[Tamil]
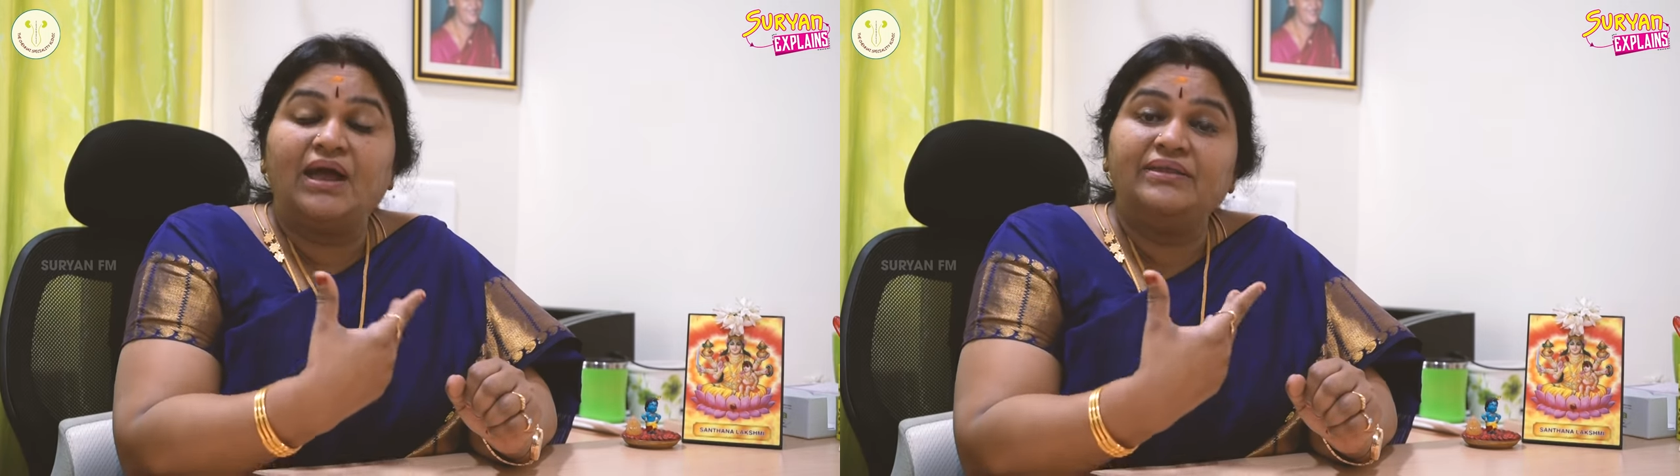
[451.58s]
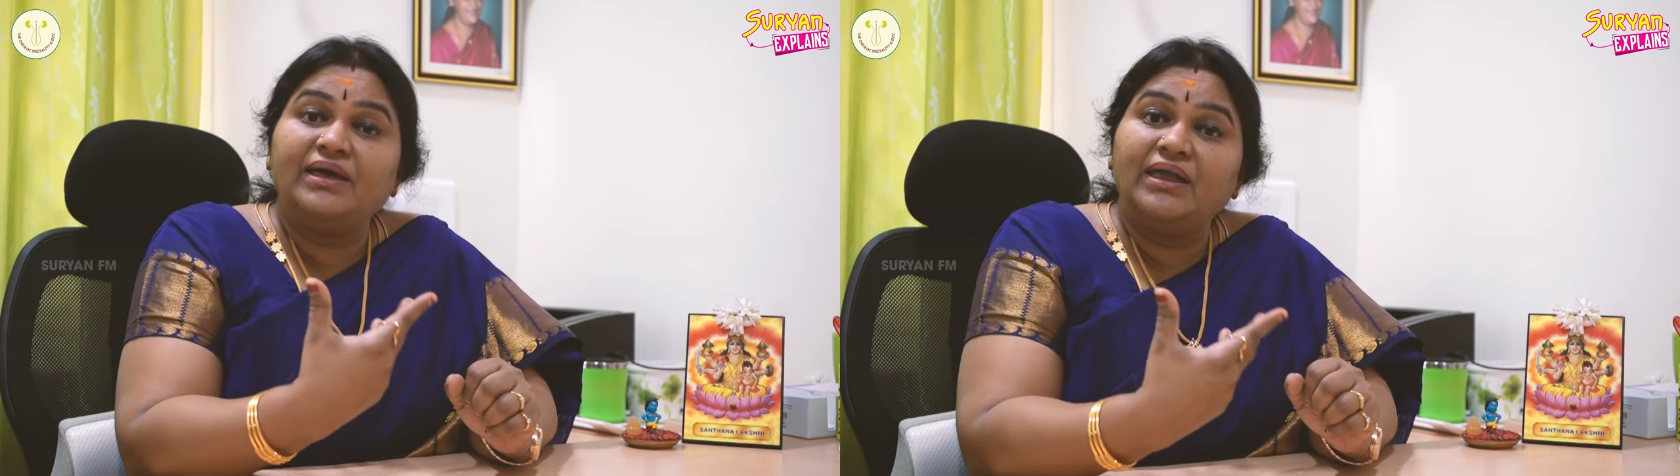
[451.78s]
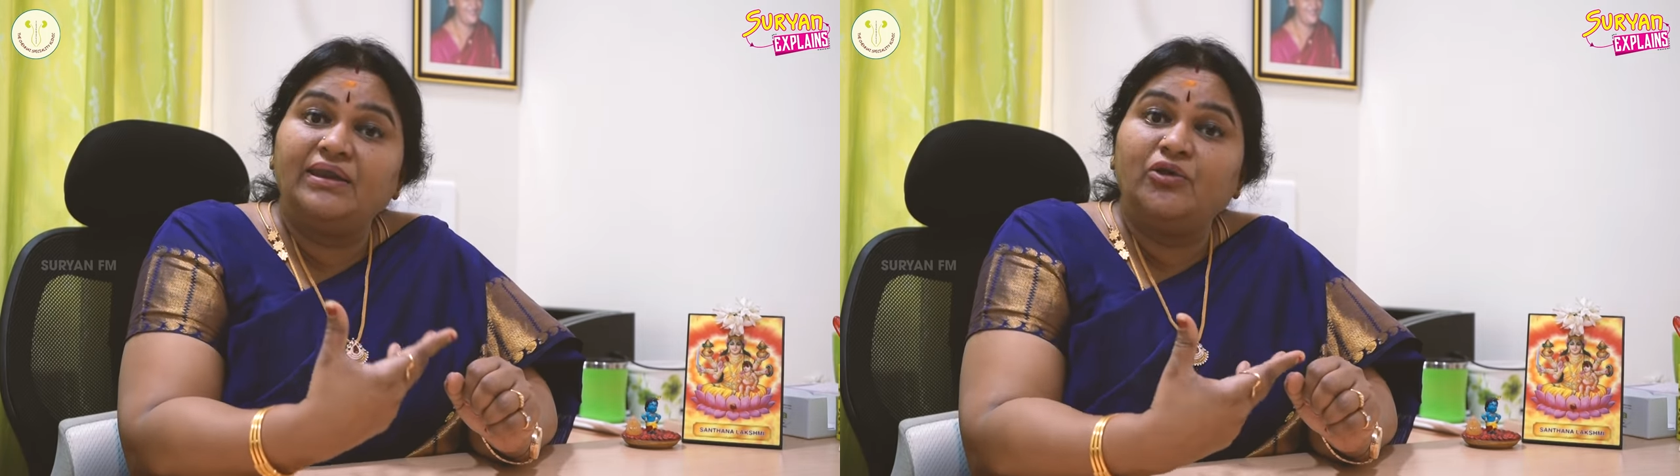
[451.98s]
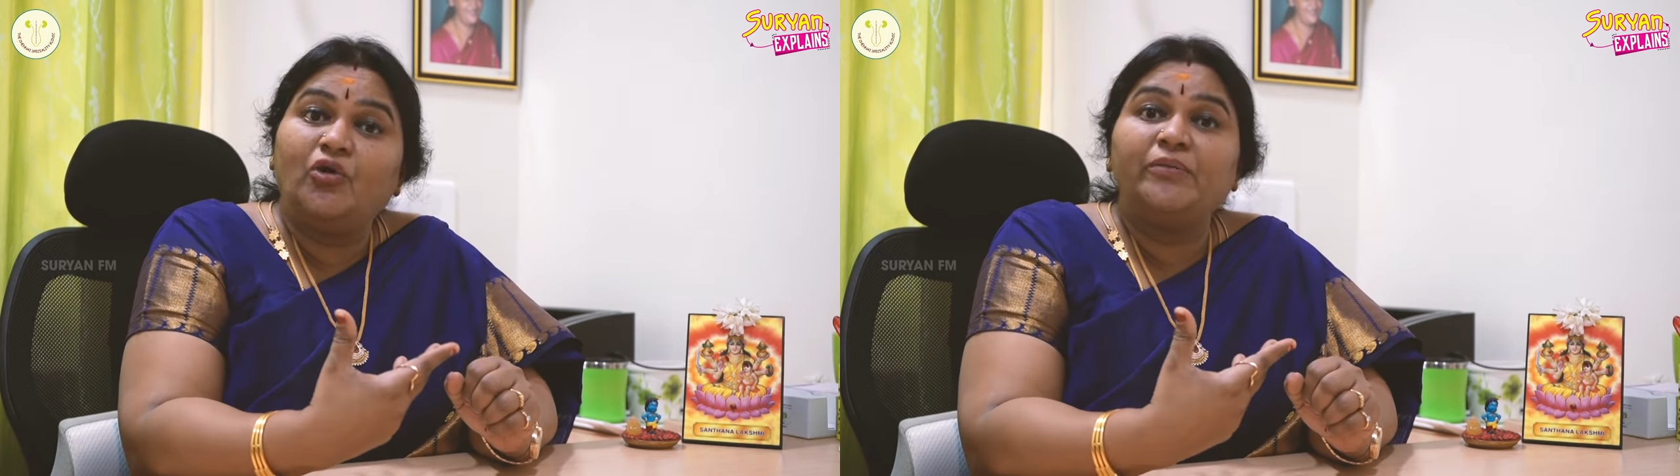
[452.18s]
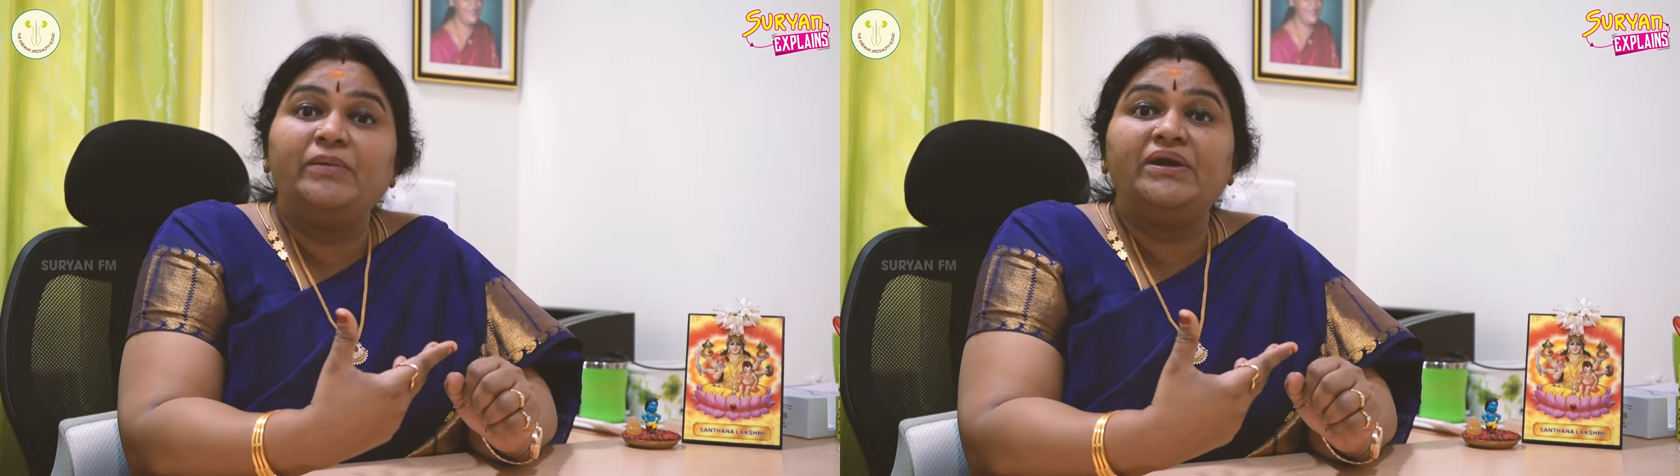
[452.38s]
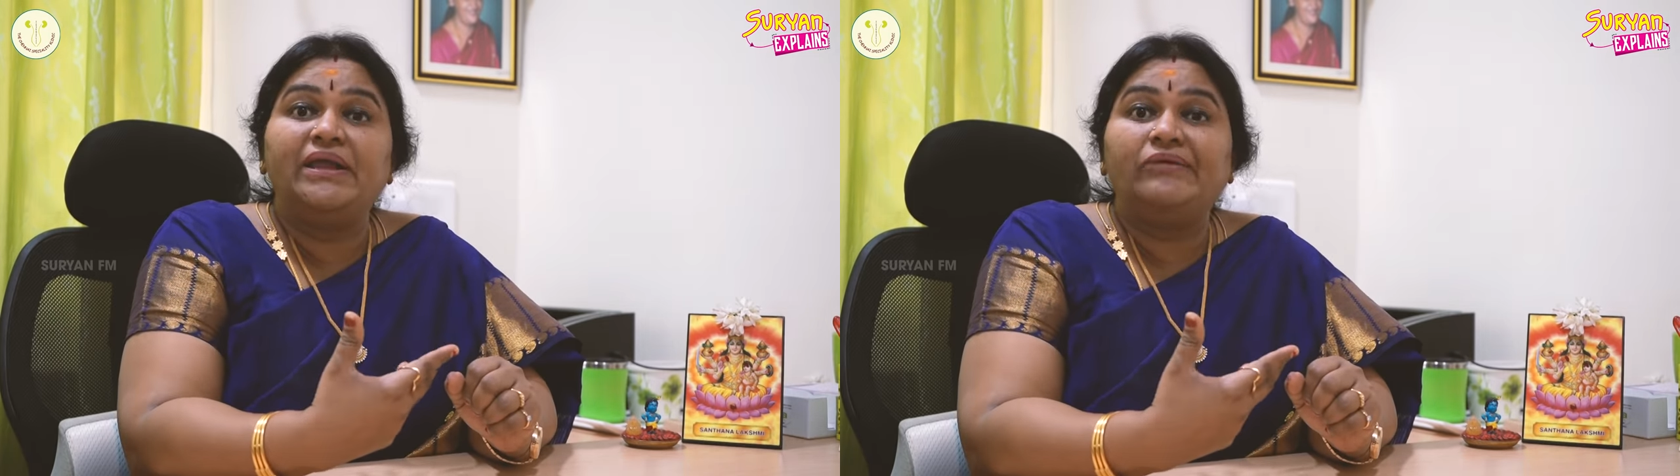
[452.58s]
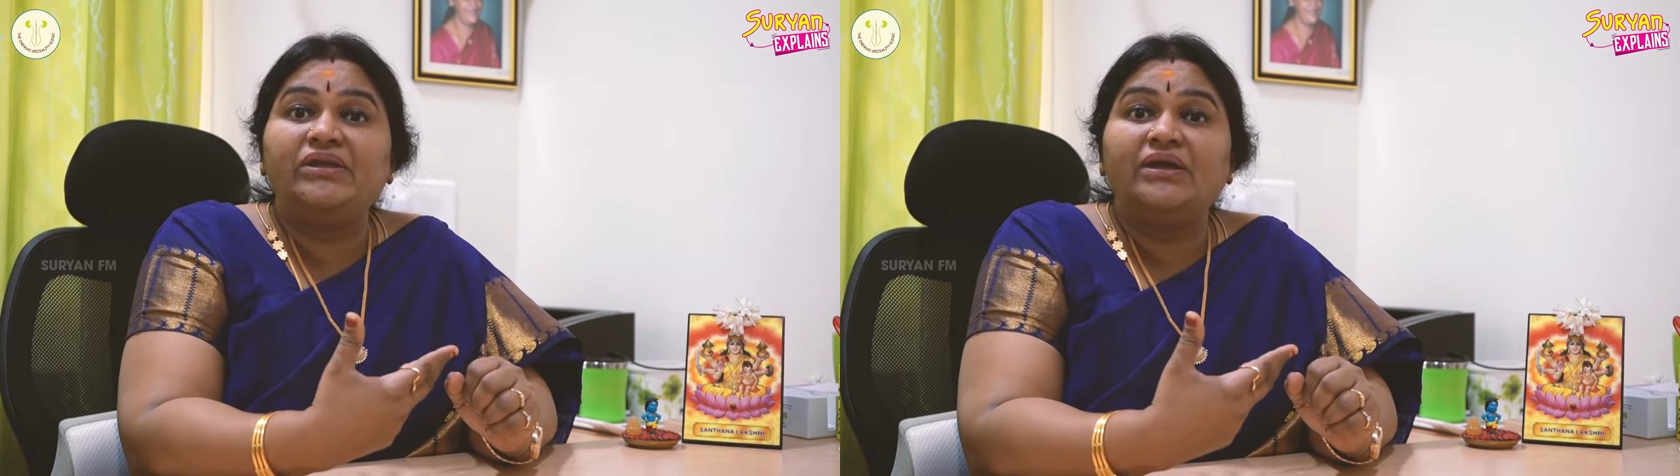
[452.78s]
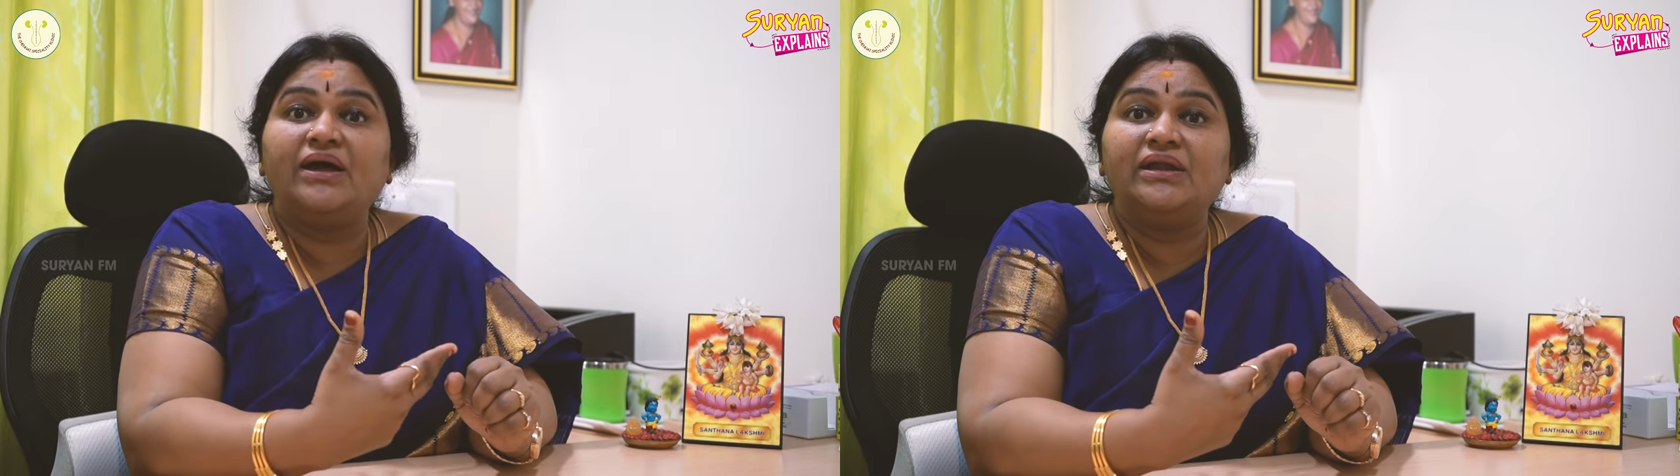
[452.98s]
அதனால் நார்மல்
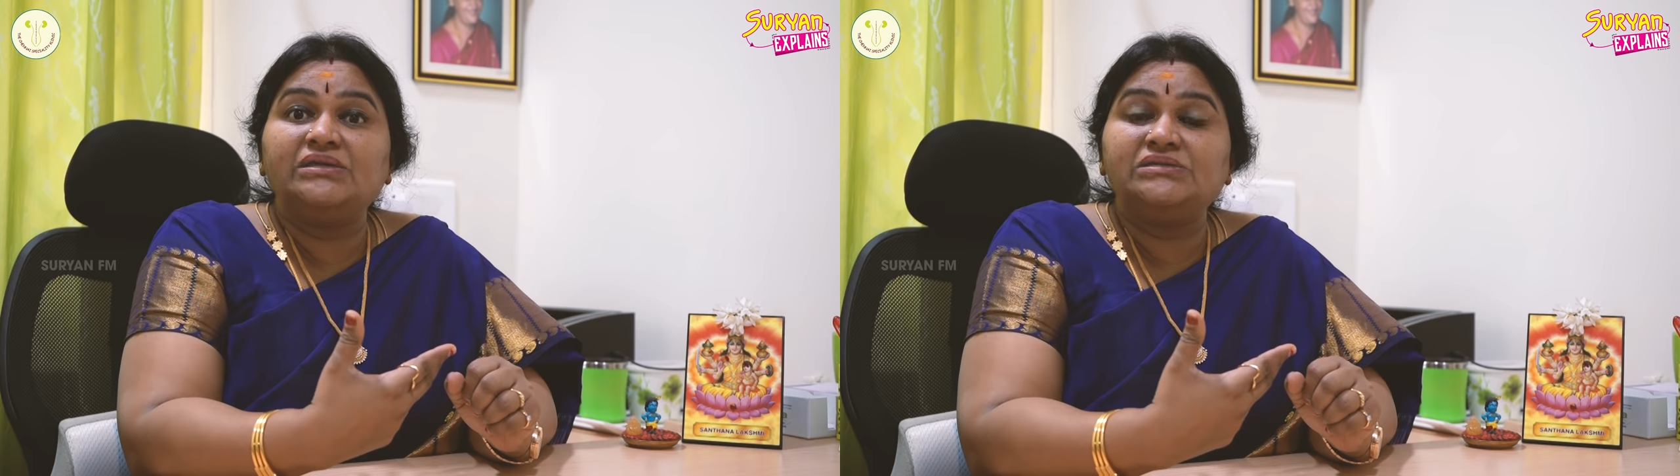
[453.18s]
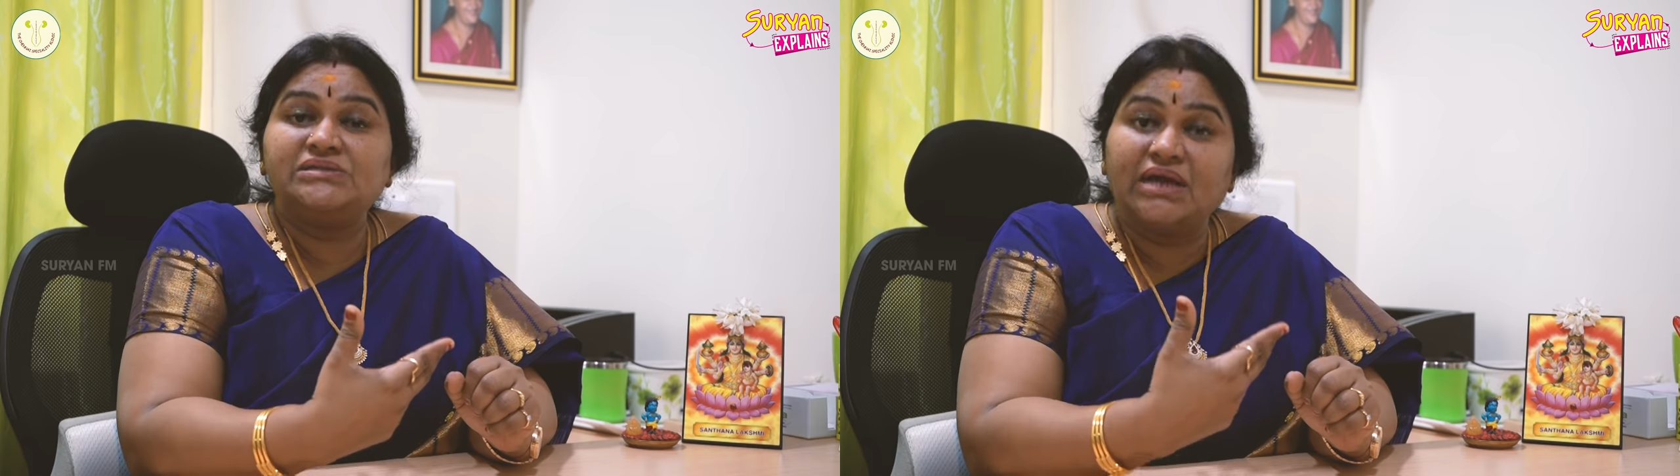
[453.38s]
டெலிவரிக்கான